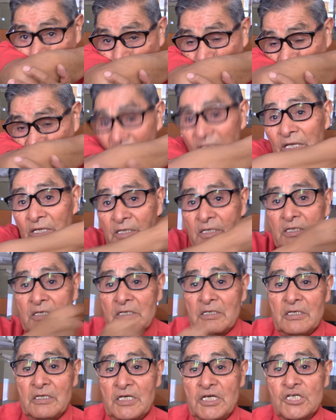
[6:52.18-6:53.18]
y
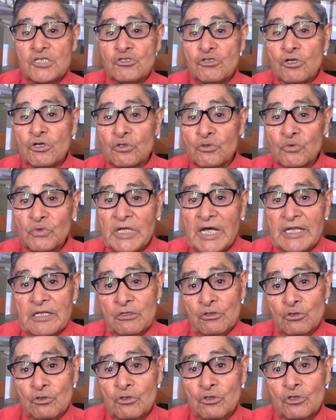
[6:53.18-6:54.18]

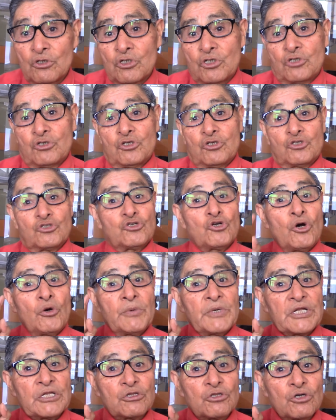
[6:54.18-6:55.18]
estornudando.
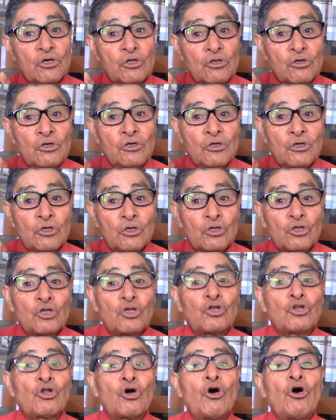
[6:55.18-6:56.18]
Sobre todo,
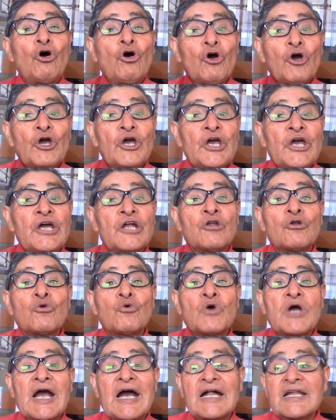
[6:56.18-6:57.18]
no en
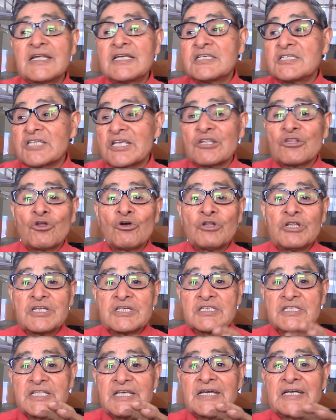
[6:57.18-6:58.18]
lugares en donde
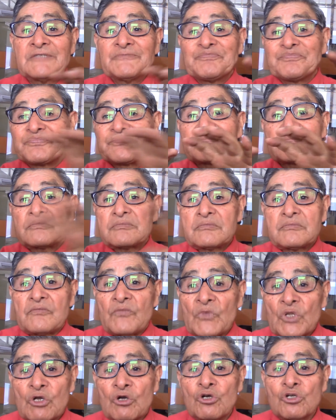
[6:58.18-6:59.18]
estén
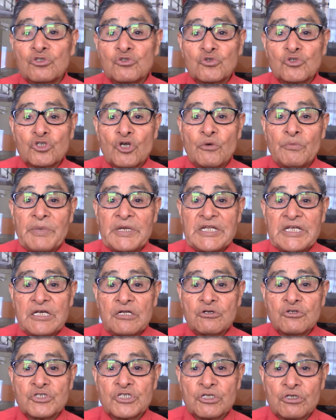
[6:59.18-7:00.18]
con sus
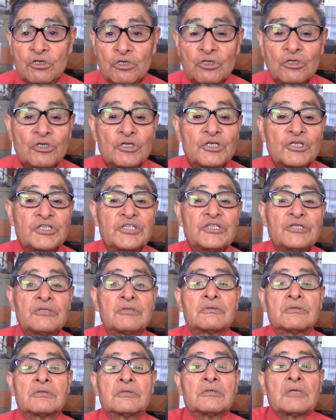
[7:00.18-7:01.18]
compañeros, sino
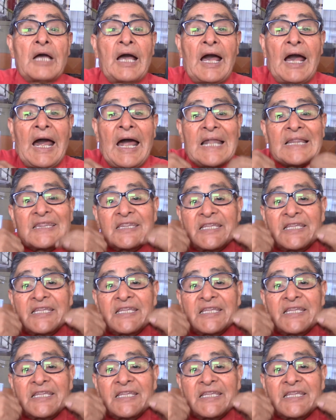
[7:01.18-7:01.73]
al